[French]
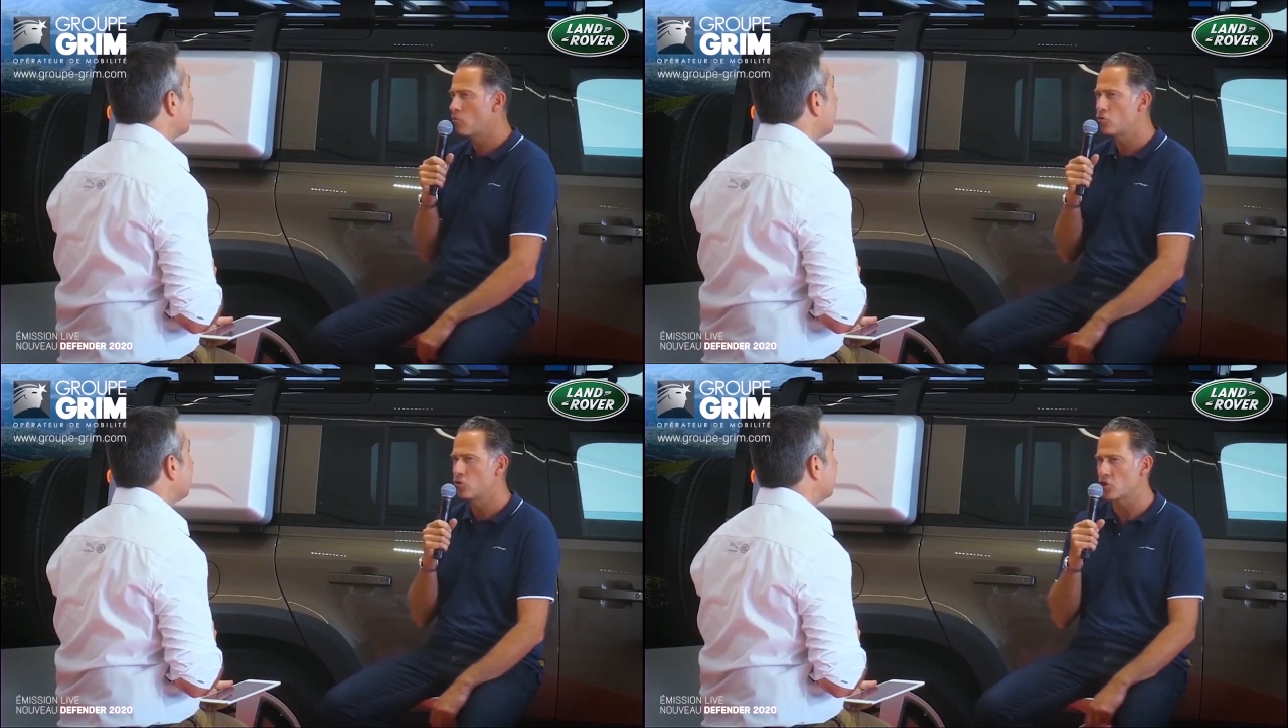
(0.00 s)
y, a
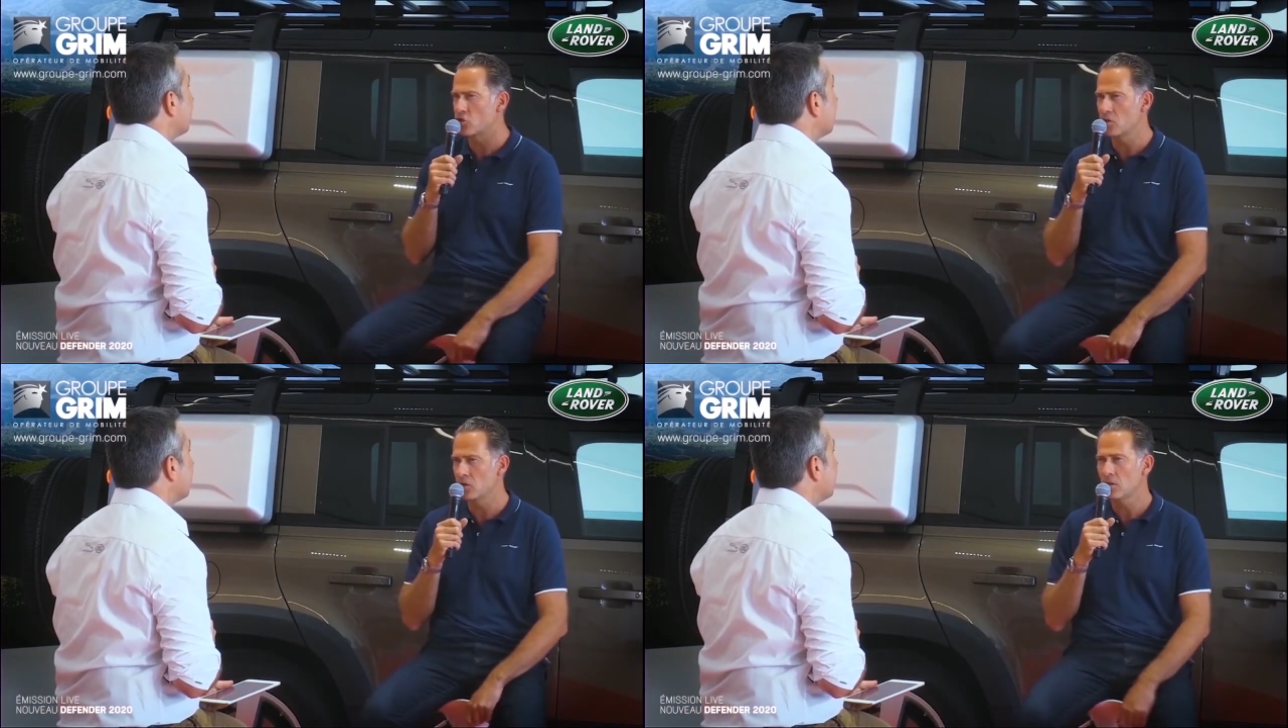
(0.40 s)
beaucoup de
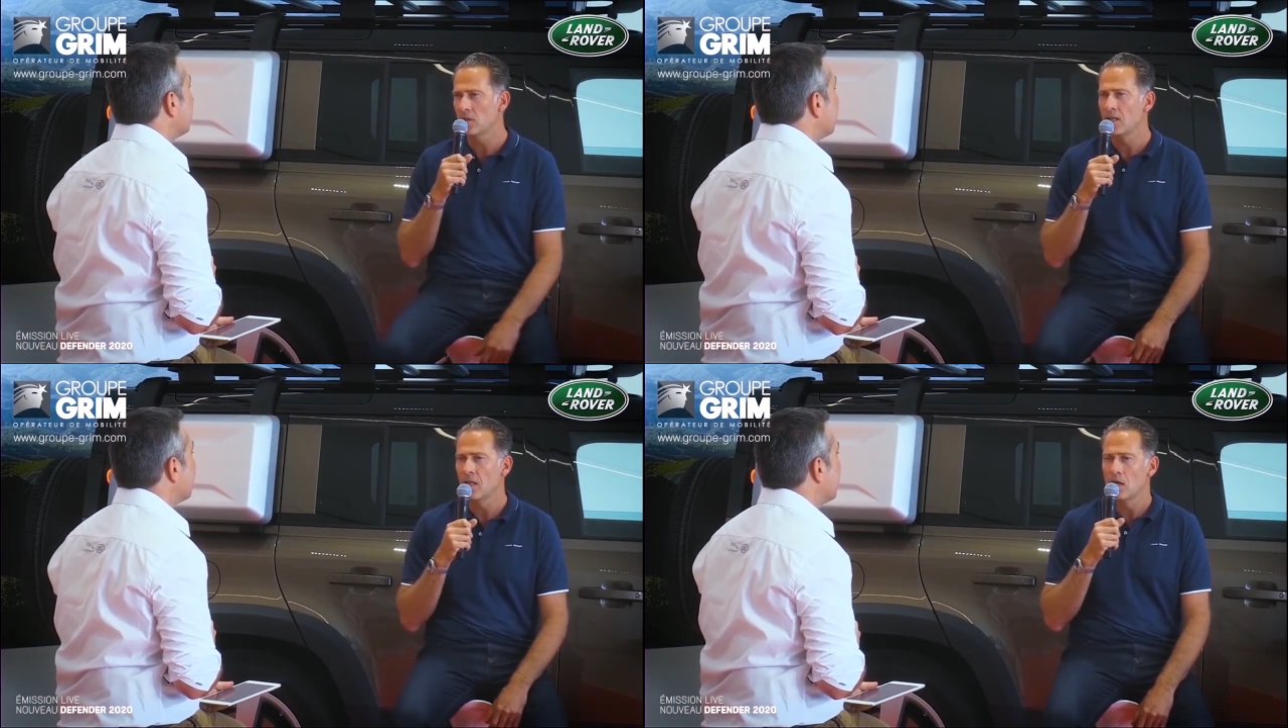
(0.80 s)
changements.
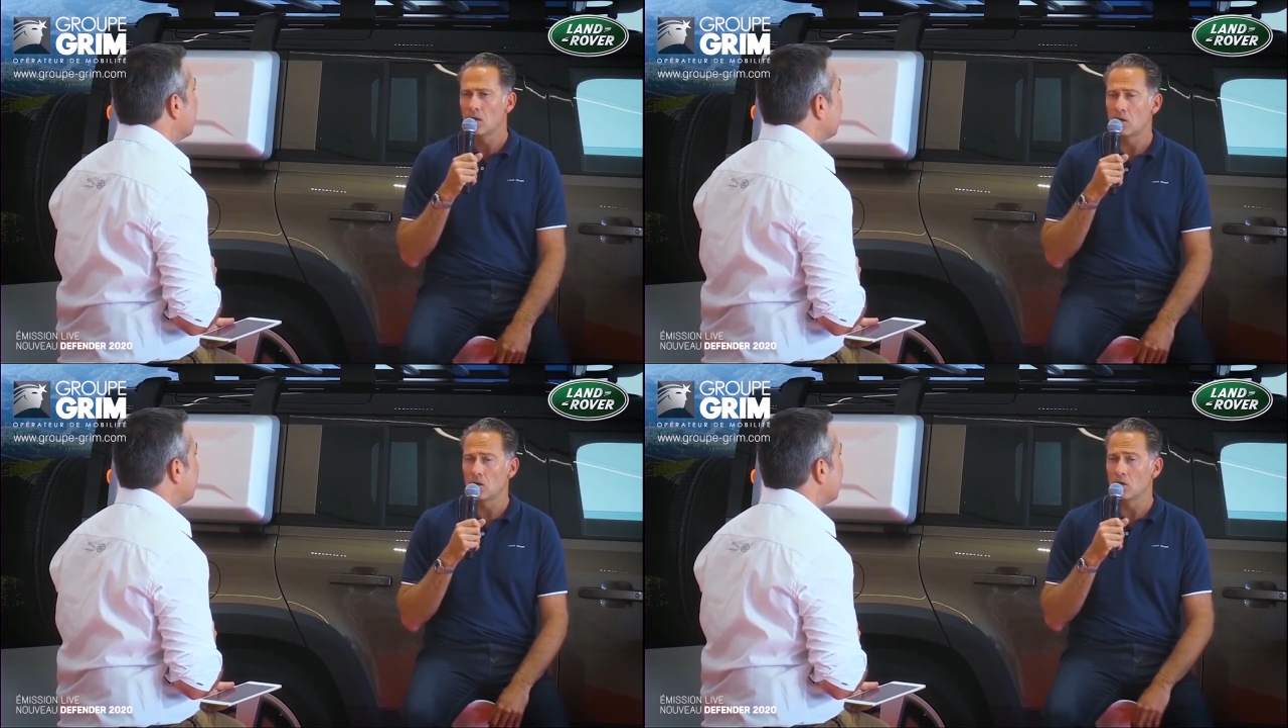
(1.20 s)

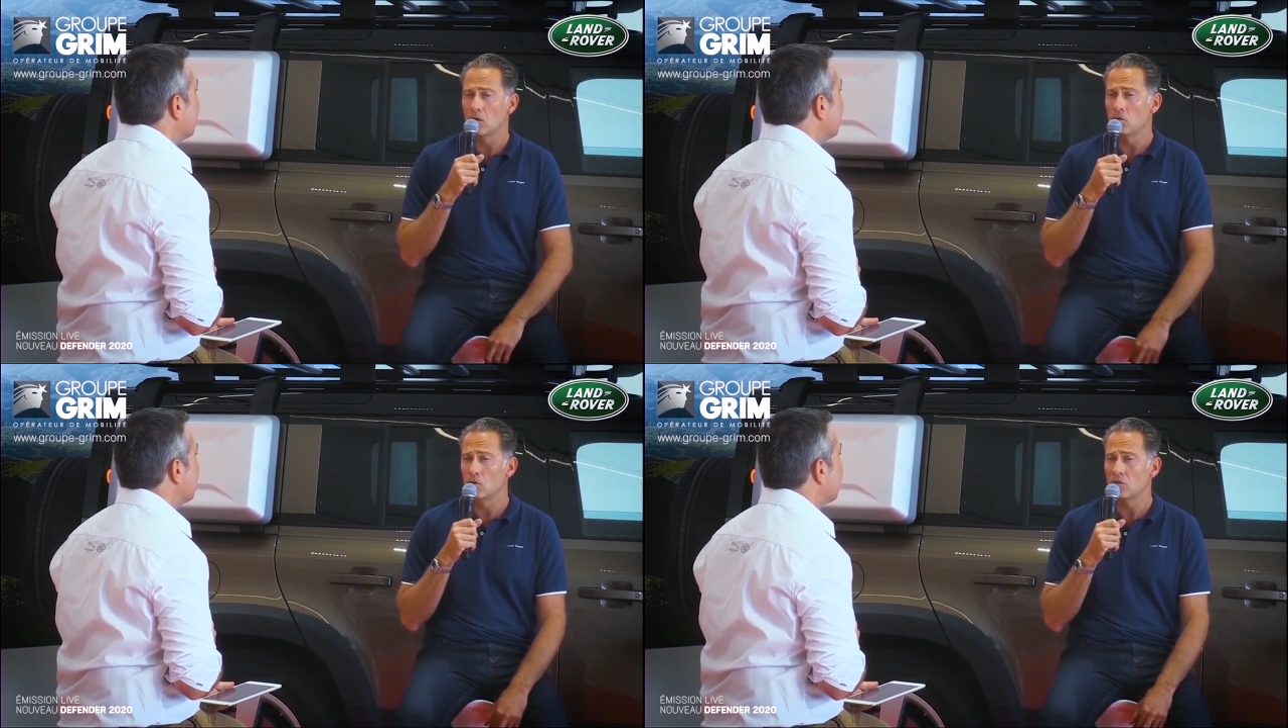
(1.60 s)

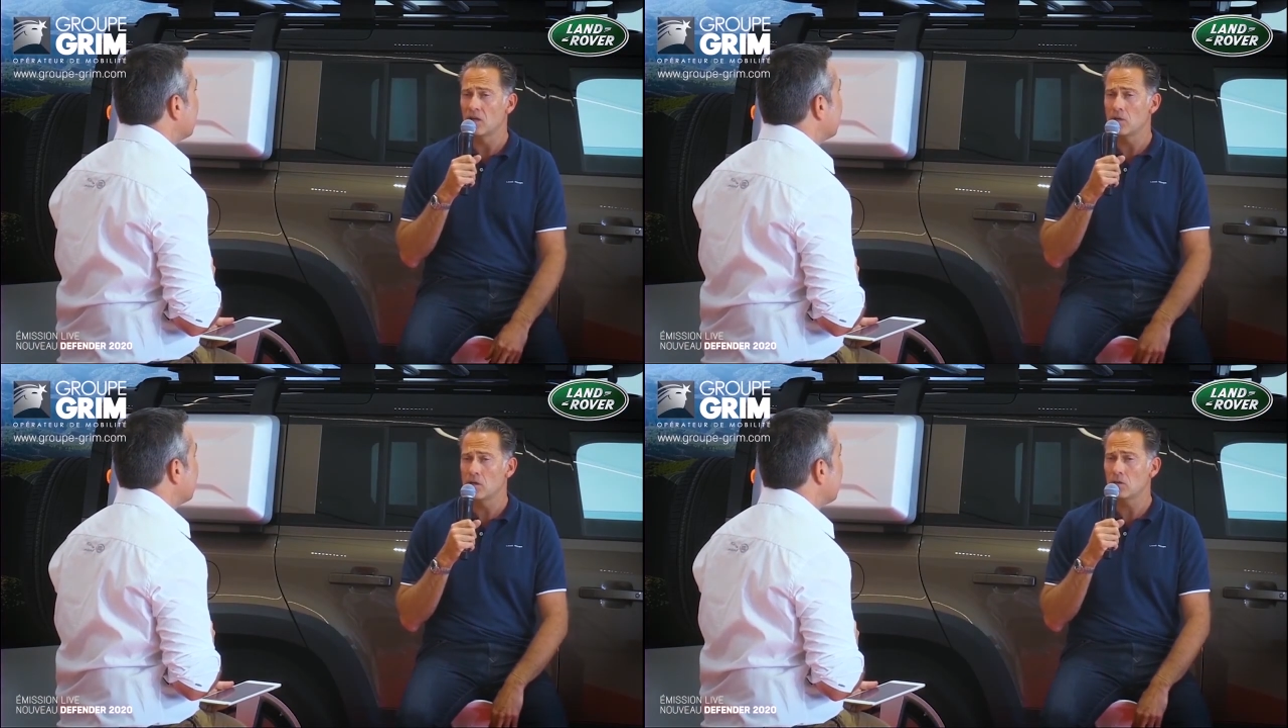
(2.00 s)

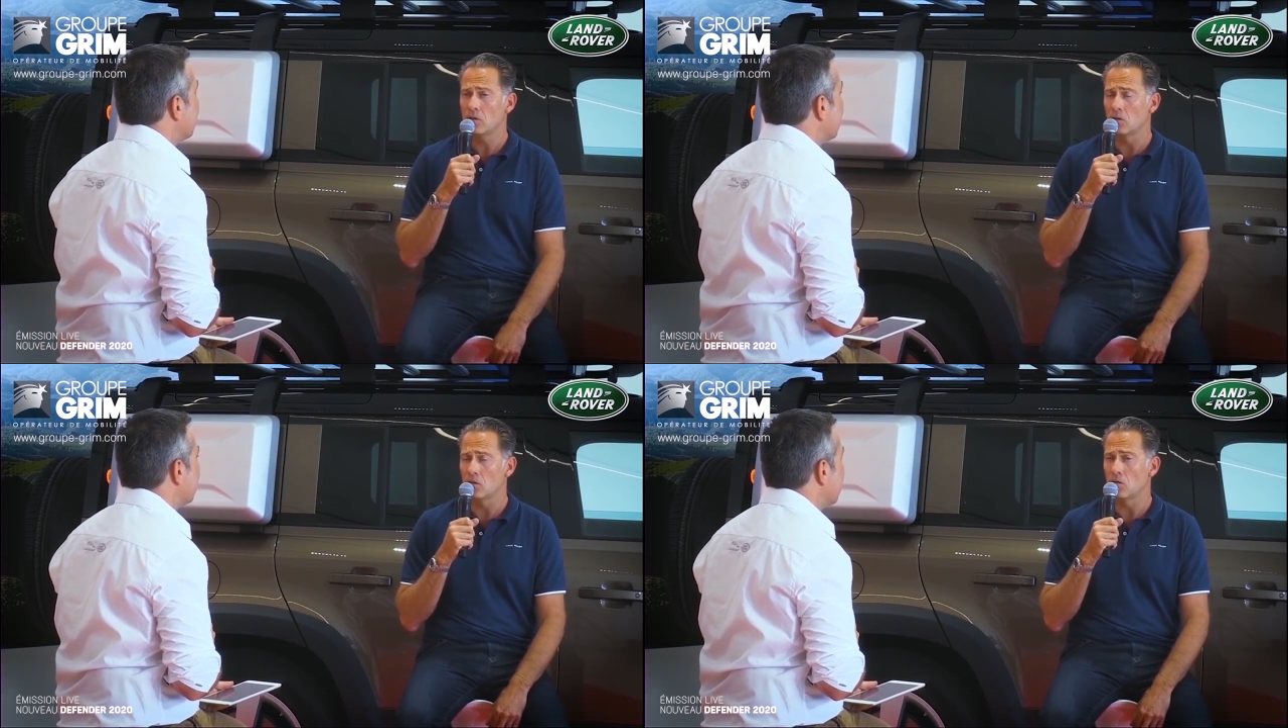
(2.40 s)

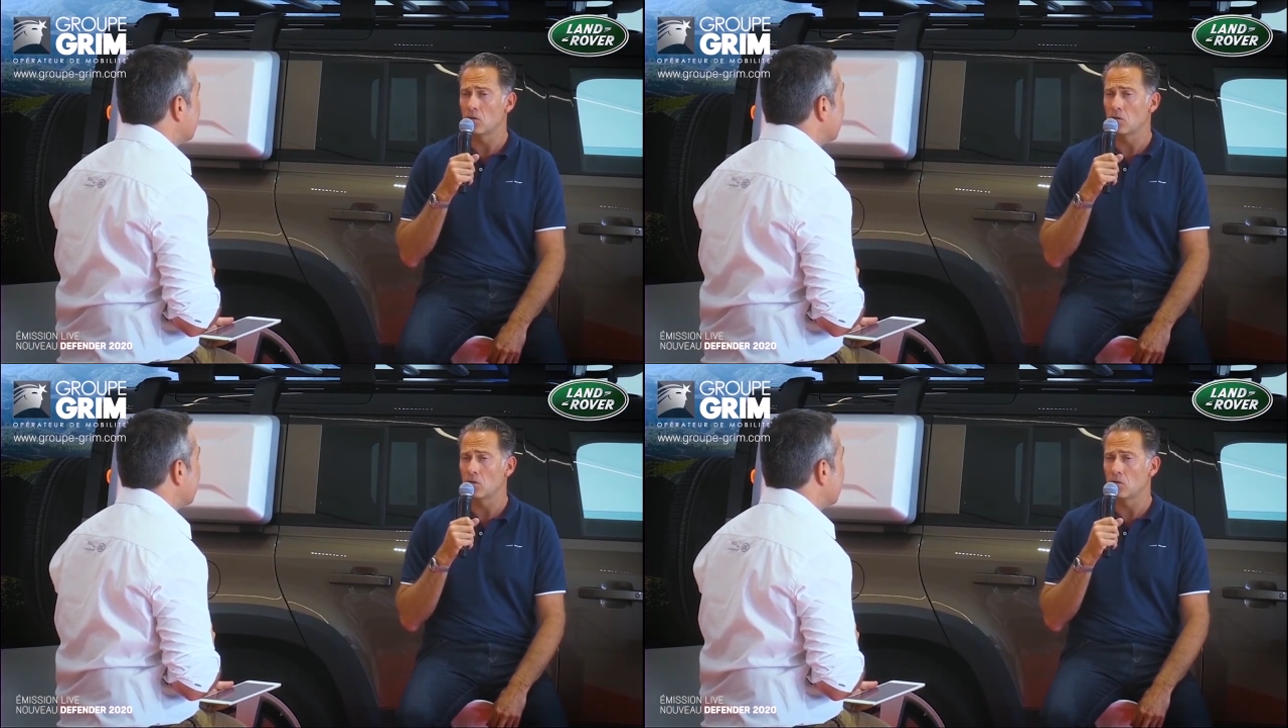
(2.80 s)
notamment,